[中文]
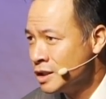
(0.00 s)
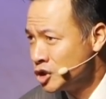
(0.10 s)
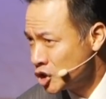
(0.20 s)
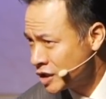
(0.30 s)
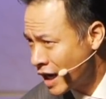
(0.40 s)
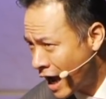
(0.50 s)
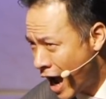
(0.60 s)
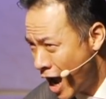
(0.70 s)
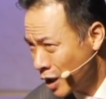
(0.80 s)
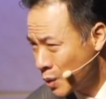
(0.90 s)
这些
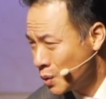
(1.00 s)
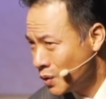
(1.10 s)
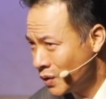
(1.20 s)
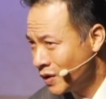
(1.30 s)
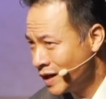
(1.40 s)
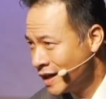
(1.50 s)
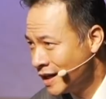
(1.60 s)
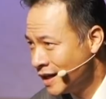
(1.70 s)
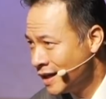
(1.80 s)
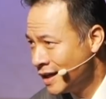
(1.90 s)
海谷
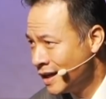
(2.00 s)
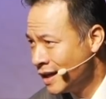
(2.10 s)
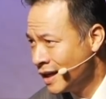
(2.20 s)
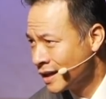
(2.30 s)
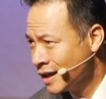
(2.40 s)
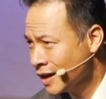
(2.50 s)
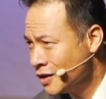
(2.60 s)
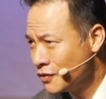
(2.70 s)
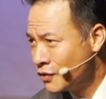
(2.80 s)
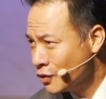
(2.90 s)
可以
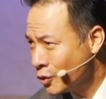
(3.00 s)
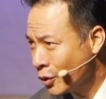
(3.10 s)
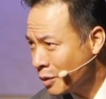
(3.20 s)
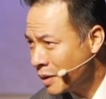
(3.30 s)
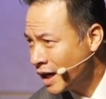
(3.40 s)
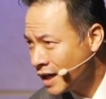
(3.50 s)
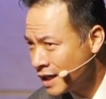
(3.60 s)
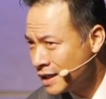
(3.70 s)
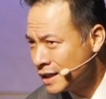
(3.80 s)
复活吗？”